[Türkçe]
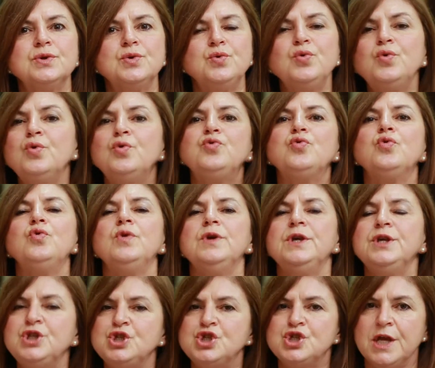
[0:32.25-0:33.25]
gürültülü
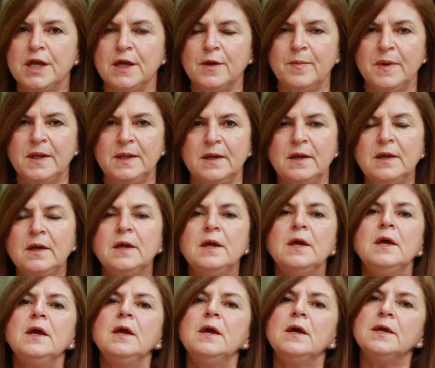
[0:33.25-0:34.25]
iç çekme de
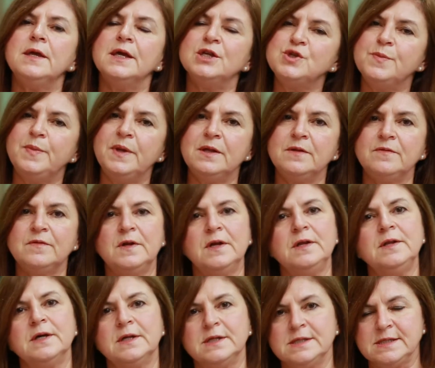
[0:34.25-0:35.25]
gece
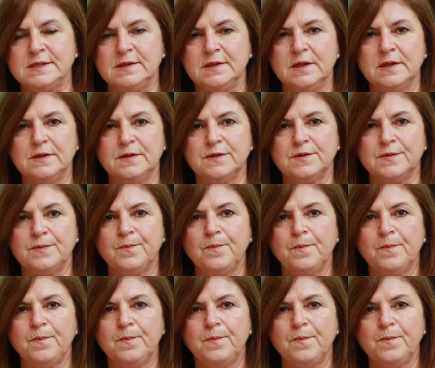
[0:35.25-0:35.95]
belirtilerinin arasındadır.